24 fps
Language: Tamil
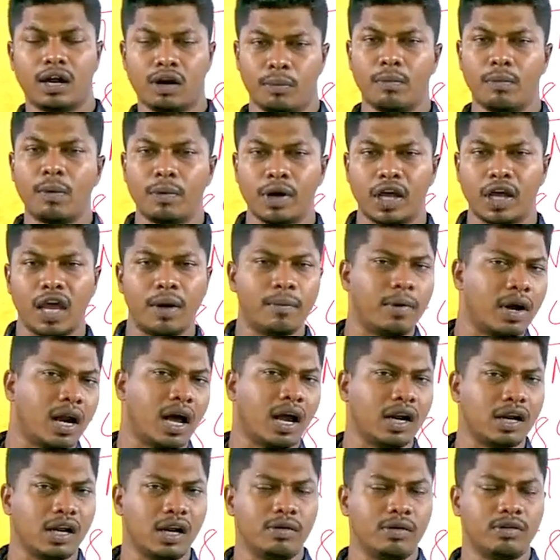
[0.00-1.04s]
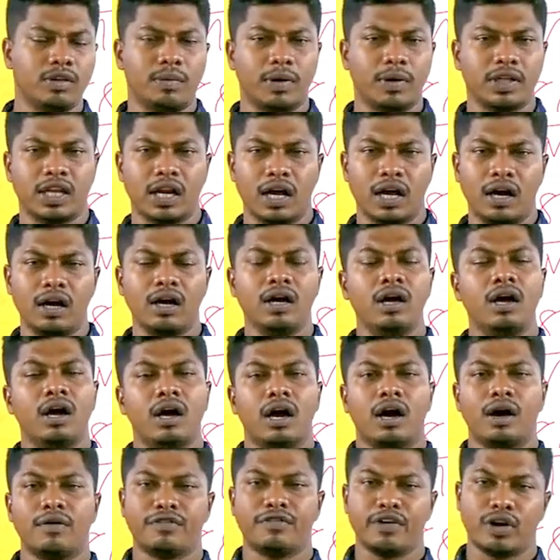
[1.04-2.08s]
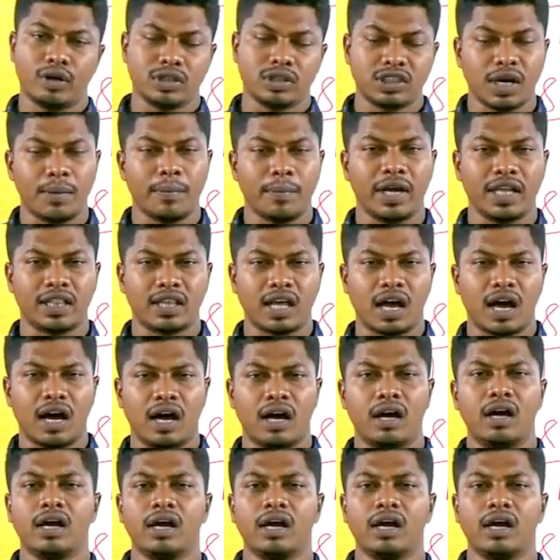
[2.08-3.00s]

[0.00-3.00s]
ரொம்ப முக்கியமான ஆட்கள் வந்து பார்த்தீங்கன்னா ஃபெரோஷா மேத்தா